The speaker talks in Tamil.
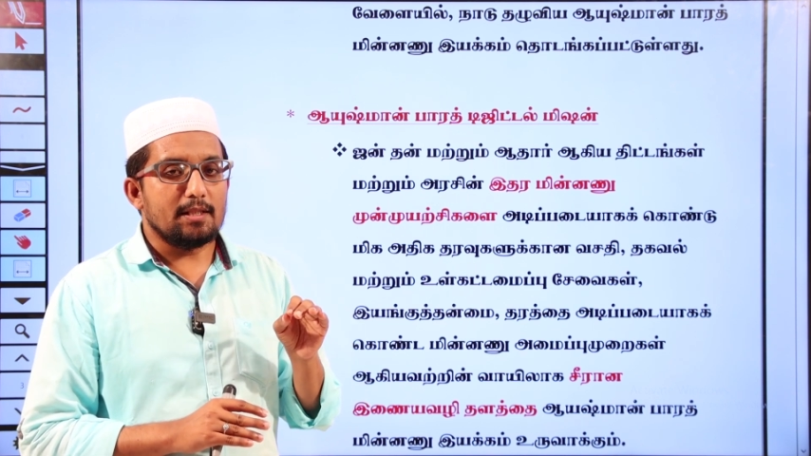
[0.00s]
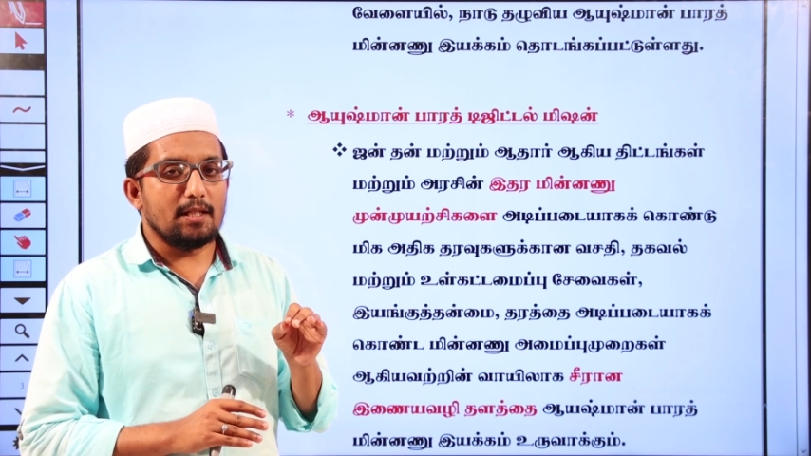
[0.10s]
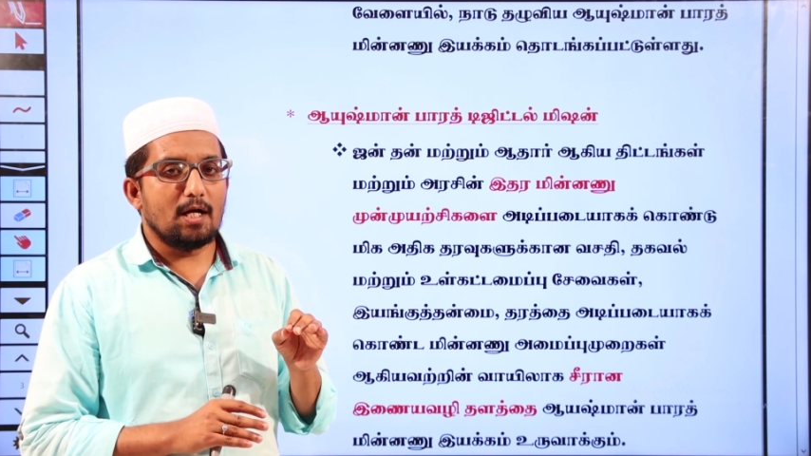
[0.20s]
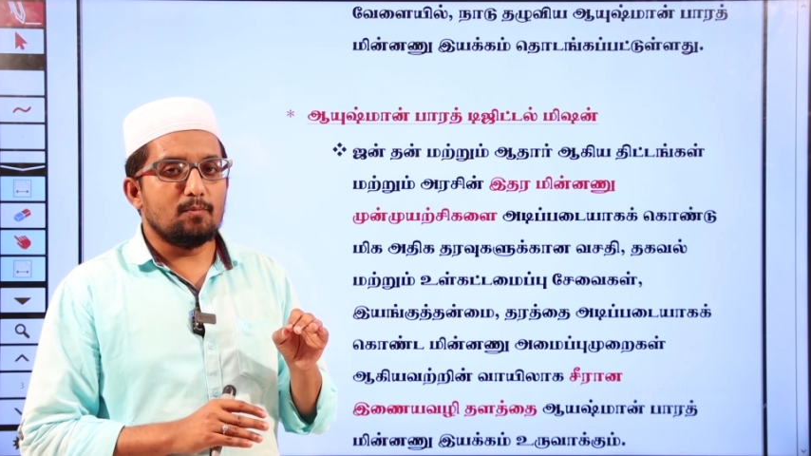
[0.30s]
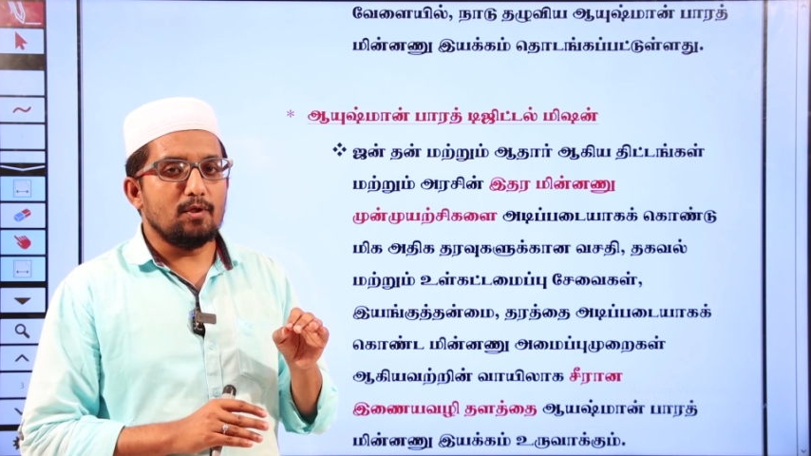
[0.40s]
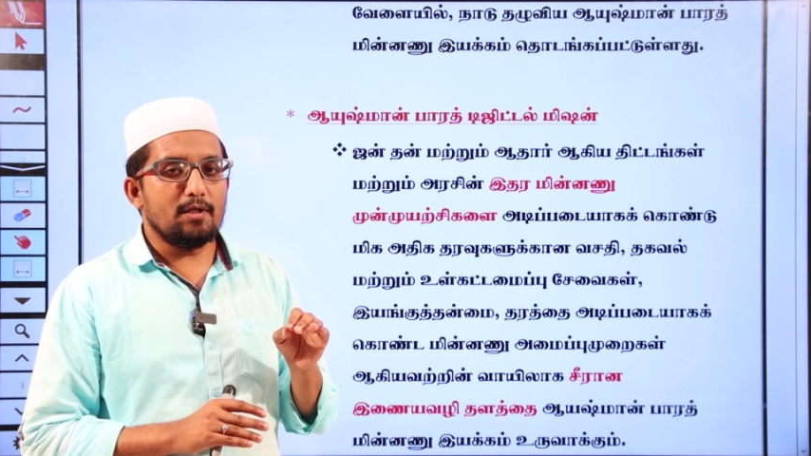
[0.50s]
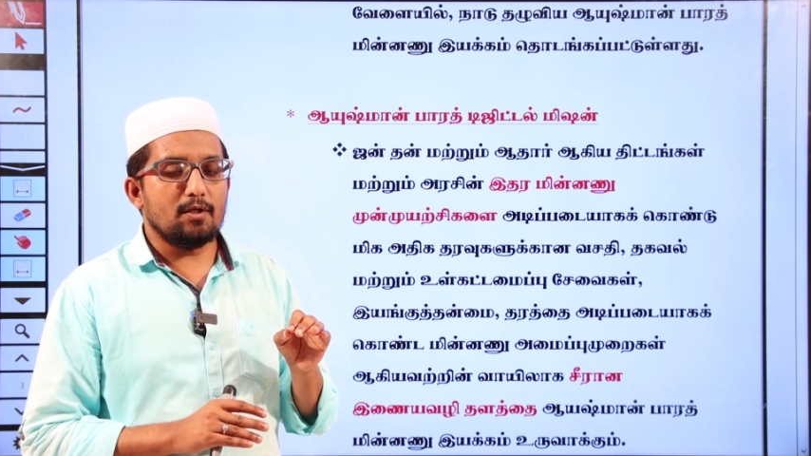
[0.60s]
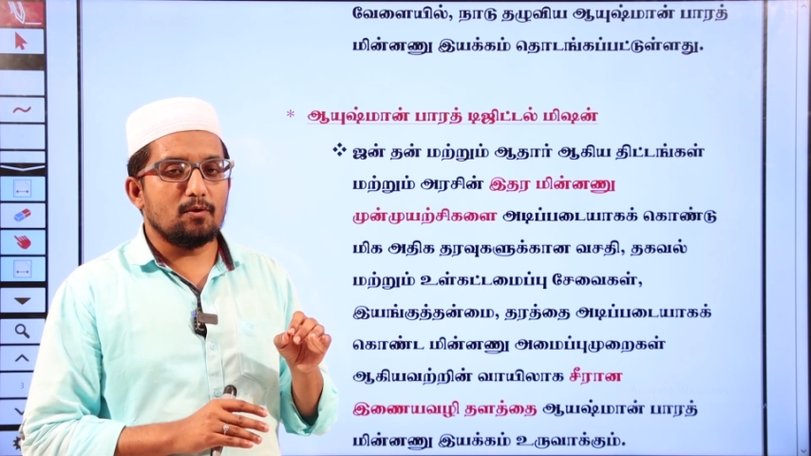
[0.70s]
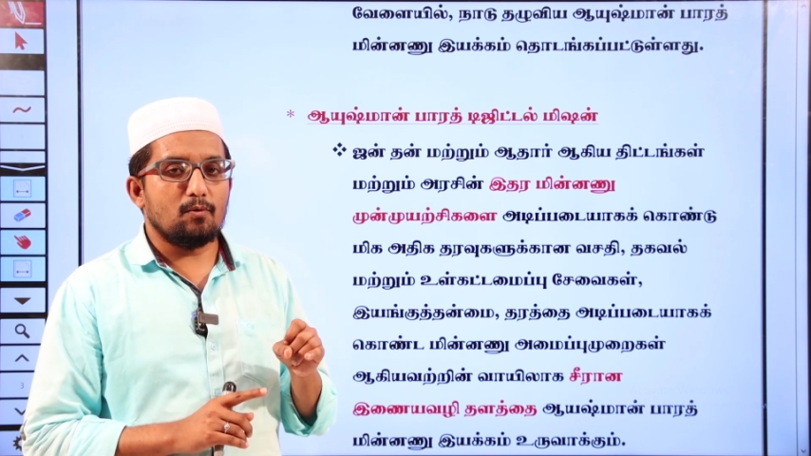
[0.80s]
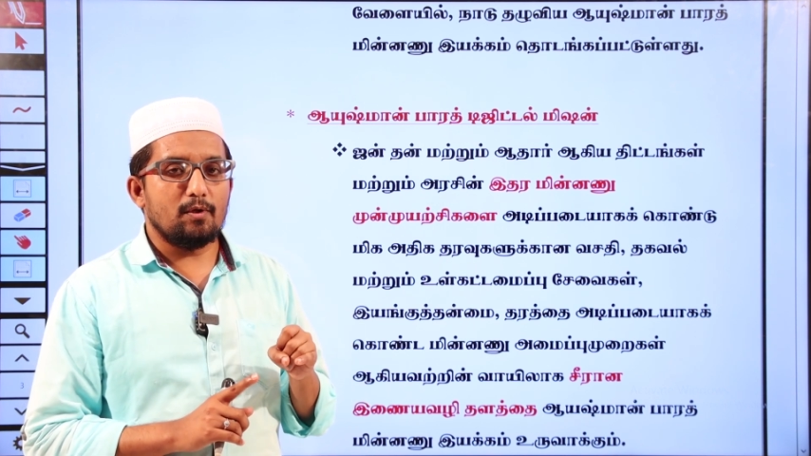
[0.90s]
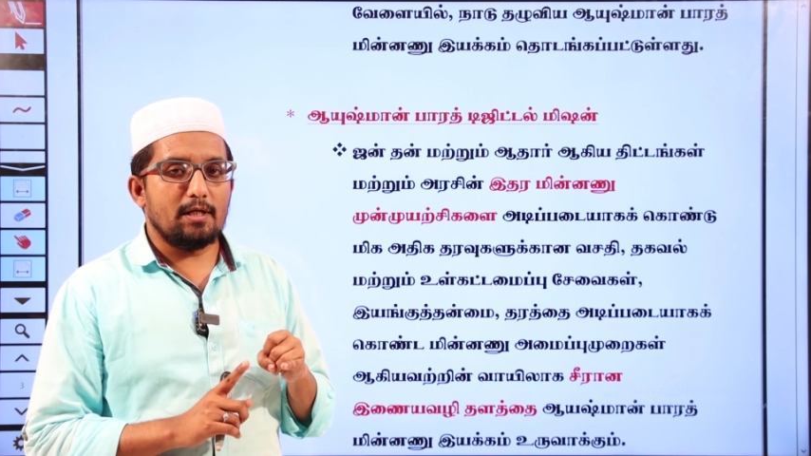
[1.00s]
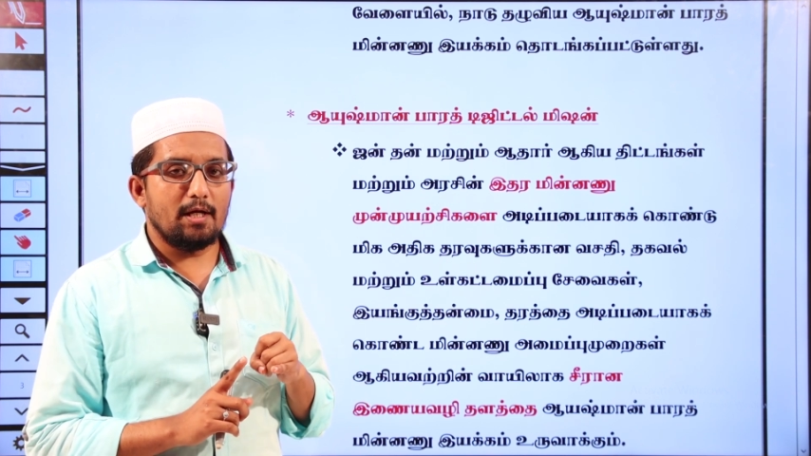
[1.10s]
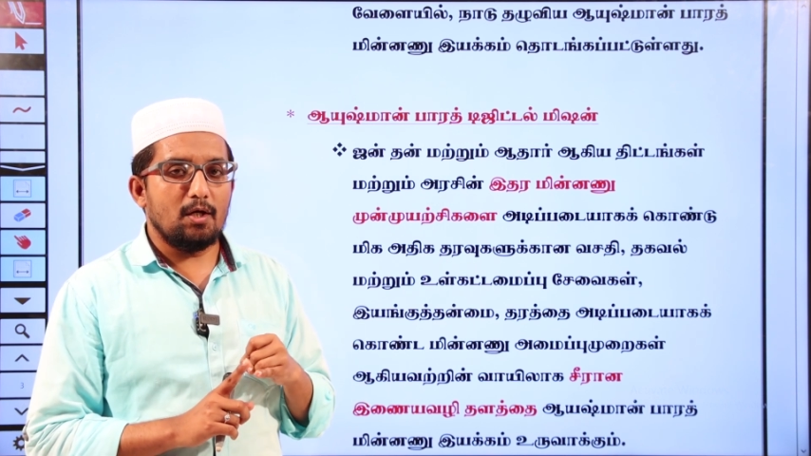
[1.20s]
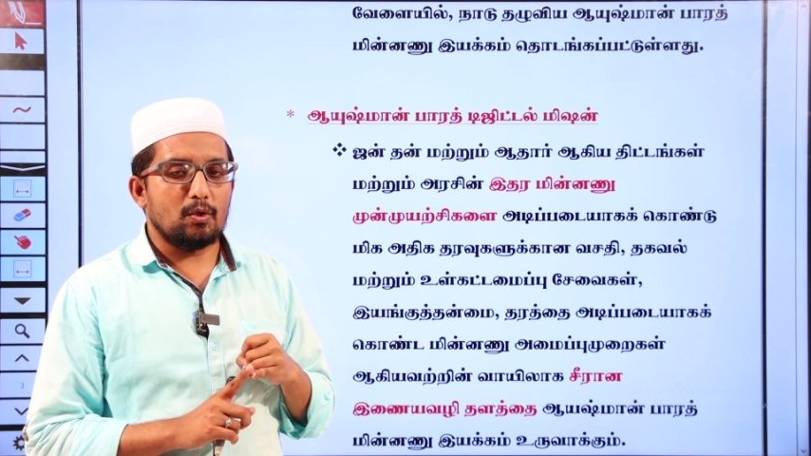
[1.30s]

இந்தியா முழுக்க இருக்கக்கூடிய